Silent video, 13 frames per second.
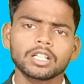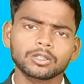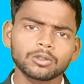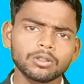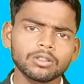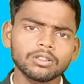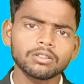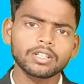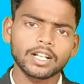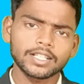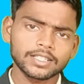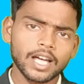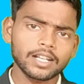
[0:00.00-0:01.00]
तो
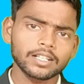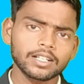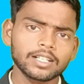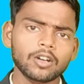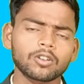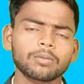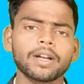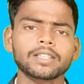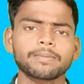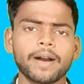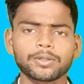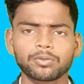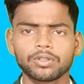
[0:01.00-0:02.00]
राजस्थान के कई इलाकों में आज
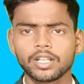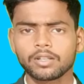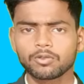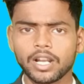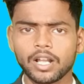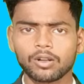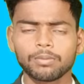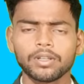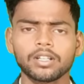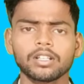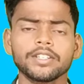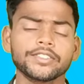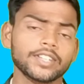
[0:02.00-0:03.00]
बारिश हुई है इलाकों
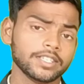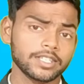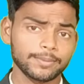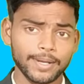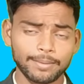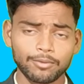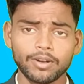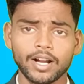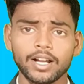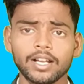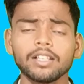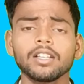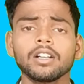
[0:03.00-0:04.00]
में इंटेंस स्पेल भी हुआ
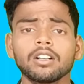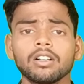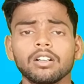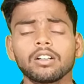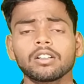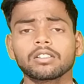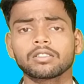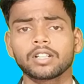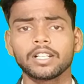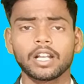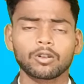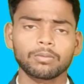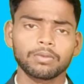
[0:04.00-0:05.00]
है और कई
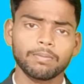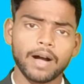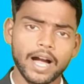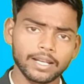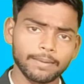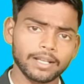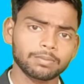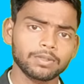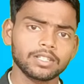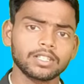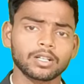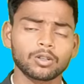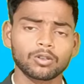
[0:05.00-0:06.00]
इलाकों में भारी बारिश भी
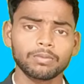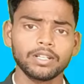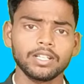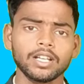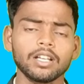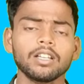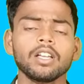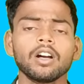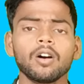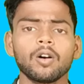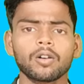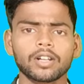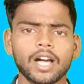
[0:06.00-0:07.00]
देखने को मिली है
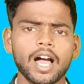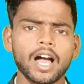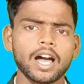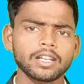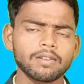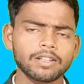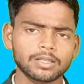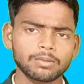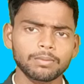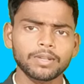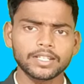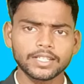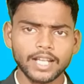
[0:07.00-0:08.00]
और आने वाले समय
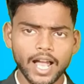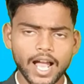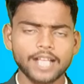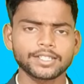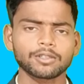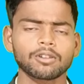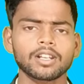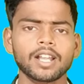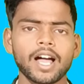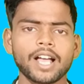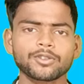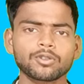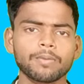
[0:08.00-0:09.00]
में यानी कि आज के दौरान
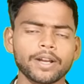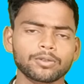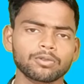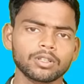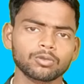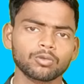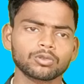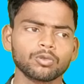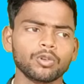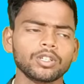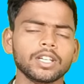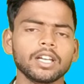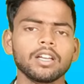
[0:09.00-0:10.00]
आज जो बारिश हुई है तो वो तो
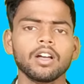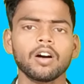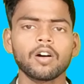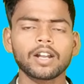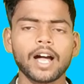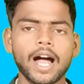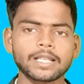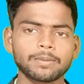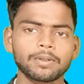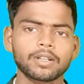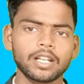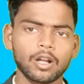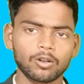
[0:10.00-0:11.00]
हुई है और आज भी
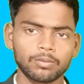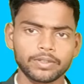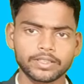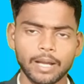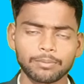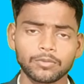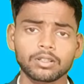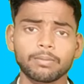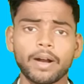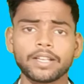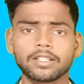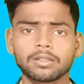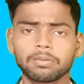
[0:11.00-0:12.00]
कई इलाकों में शाम तक
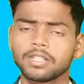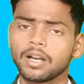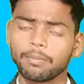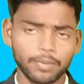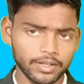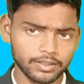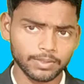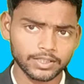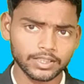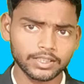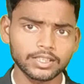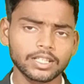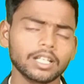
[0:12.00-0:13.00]
बारिश गतिविधियाँ बढ़
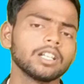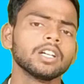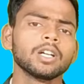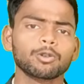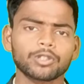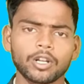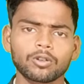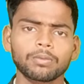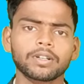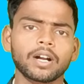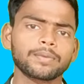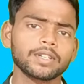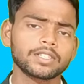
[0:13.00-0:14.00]
सकती हैं कुछ इलाकों में
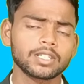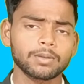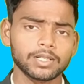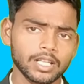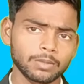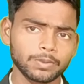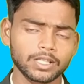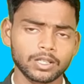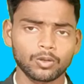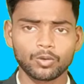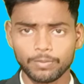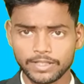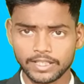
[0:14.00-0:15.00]
काफ़ी अच्छी बरसात भी देखने
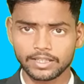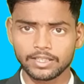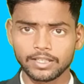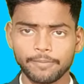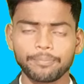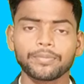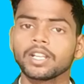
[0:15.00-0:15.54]
को मिल सकती है